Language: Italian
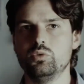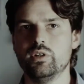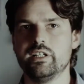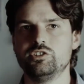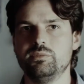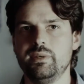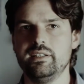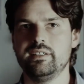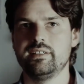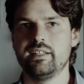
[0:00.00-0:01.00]
due
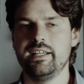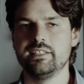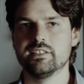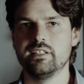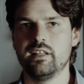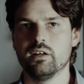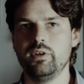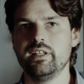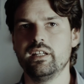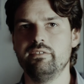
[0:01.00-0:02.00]
reggimenti tedeschi della
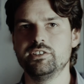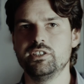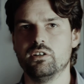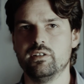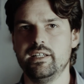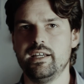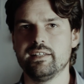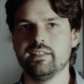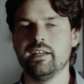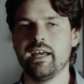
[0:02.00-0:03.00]
quinta divisione
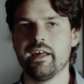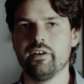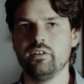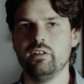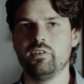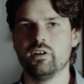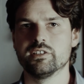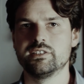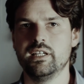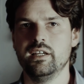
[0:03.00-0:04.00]
attaccarono le
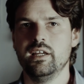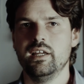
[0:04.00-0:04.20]
forze